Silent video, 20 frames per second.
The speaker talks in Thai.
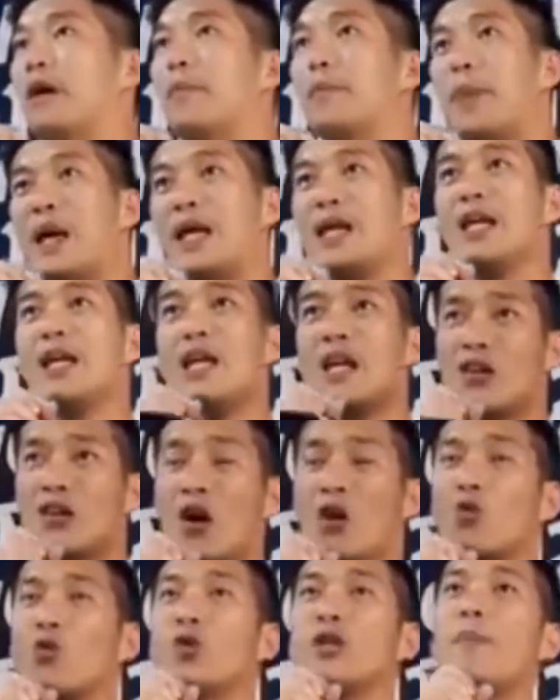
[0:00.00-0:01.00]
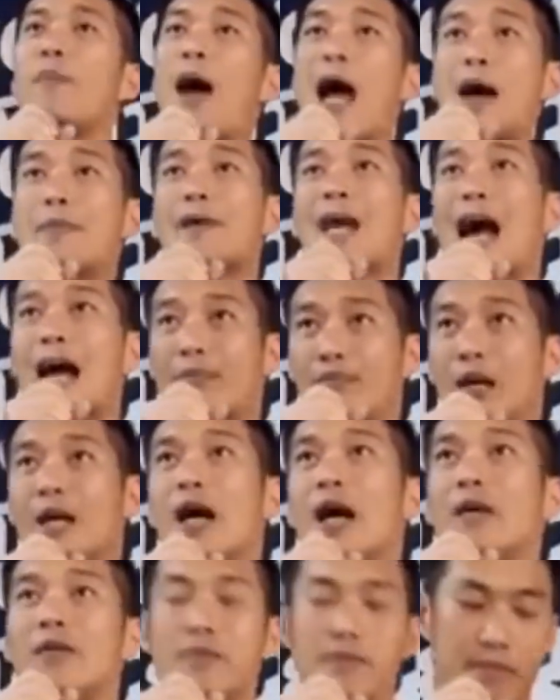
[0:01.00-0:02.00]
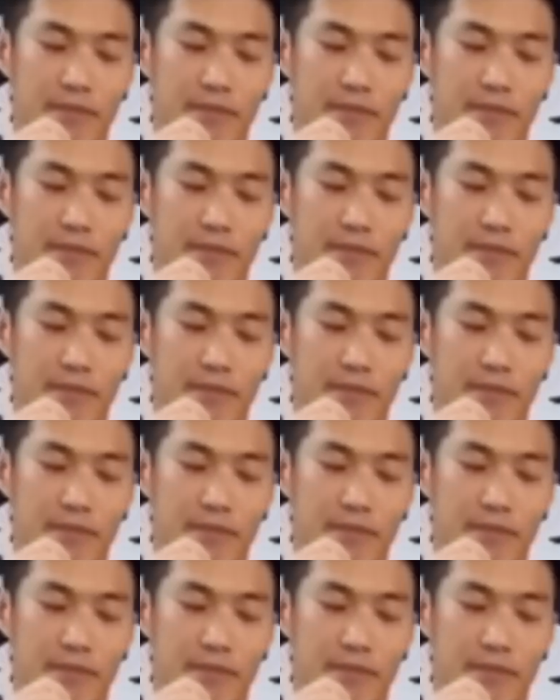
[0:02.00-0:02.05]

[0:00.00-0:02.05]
เป็นเรื่องของคุณภาพการเมือง